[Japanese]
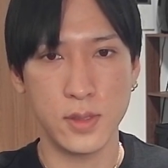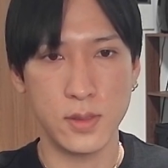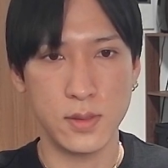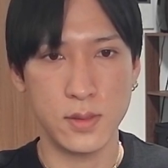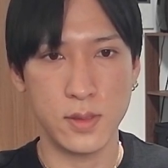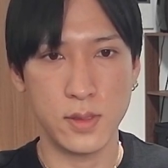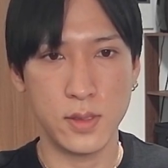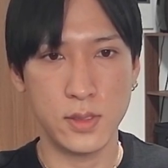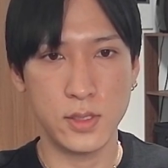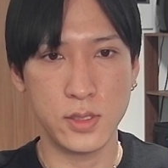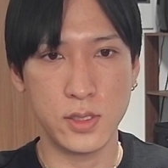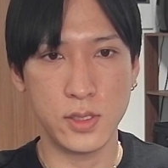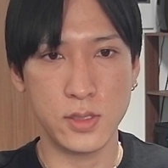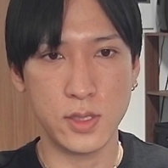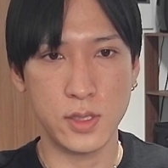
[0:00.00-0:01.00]
で、意識
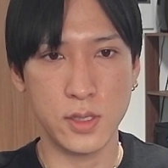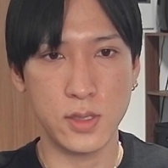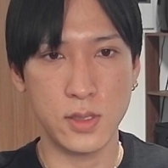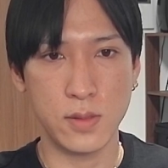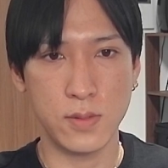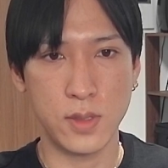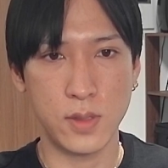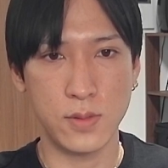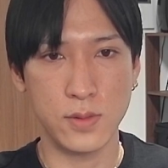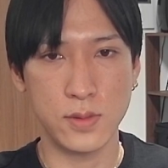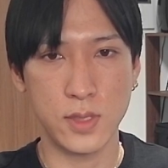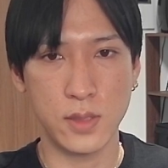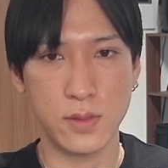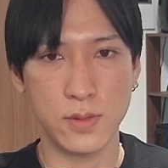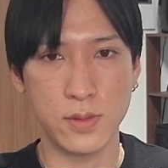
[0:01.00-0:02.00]
されてるのがおそ
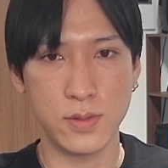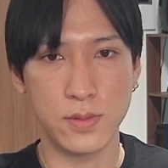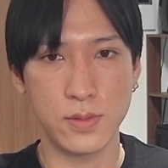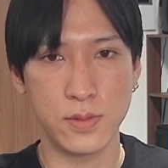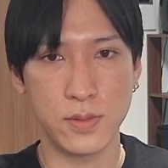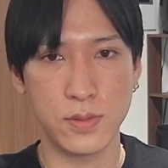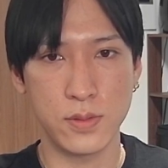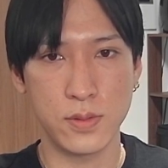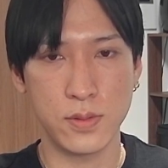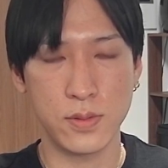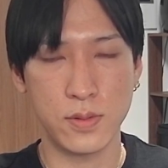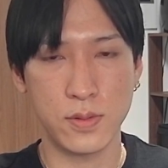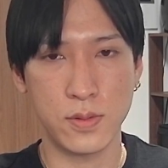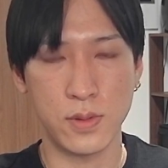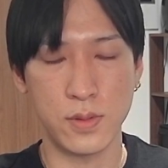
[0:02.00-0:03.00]
らく、
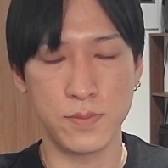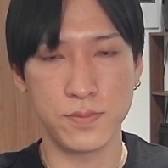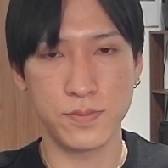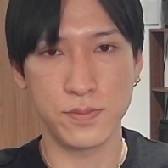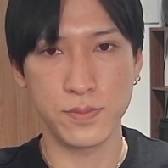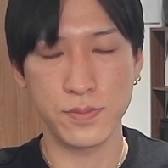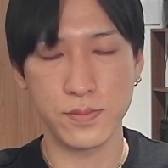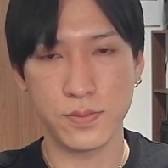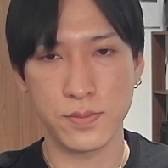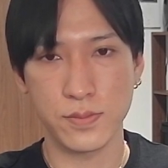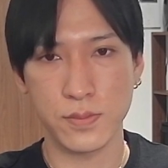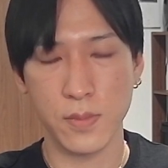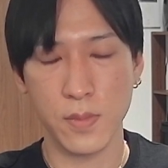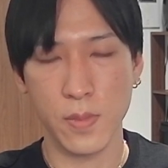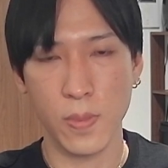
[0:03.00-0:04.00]
ここ。
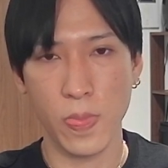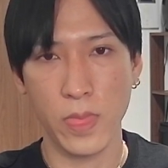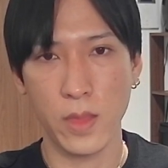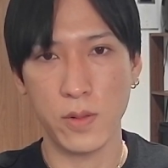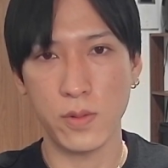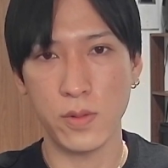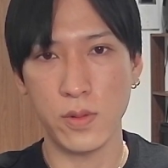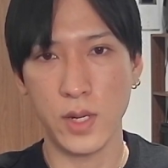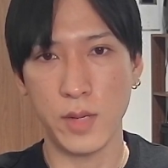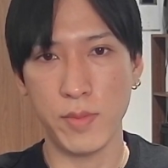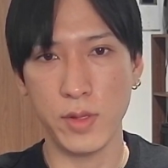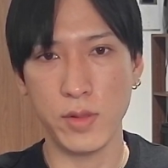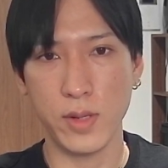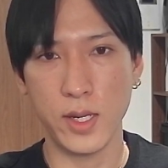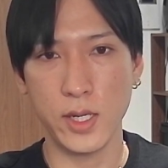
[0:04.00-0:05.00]
この幅
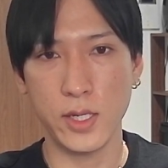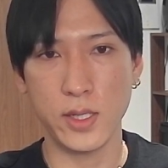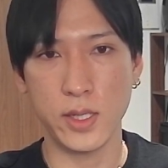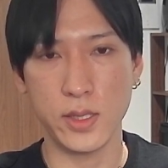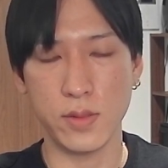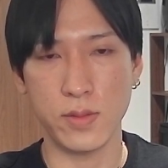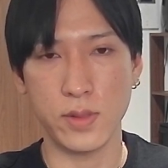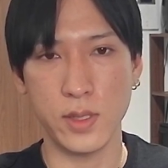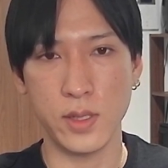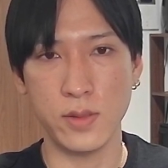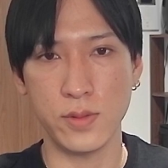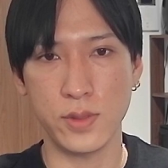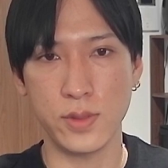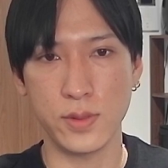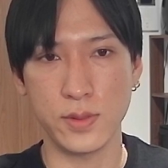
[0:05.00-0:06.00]
の範囲内での値動
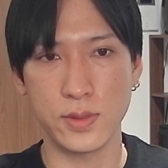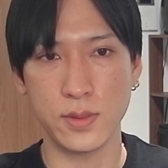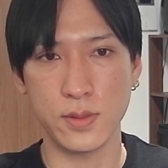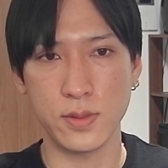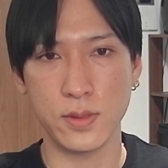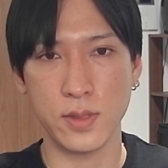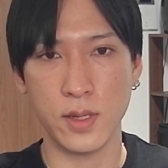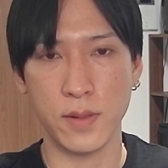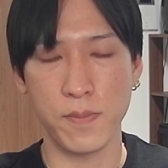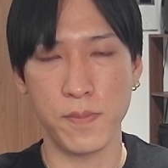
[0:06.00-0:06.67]
きを想定。